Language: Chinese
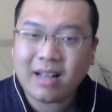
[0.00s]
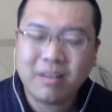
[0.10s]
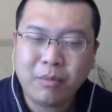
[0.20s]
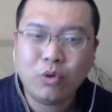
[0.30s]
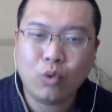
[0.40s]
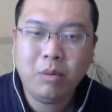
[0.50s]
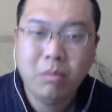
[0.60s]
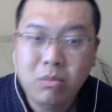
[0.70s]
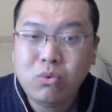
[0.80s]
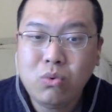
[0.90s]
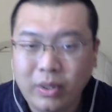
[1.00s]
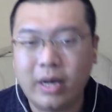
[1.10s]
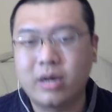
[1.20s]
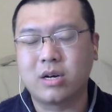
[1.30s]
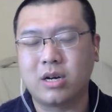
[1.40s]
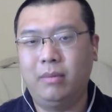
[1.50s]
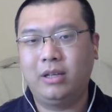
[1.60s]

这么做的目的是什么？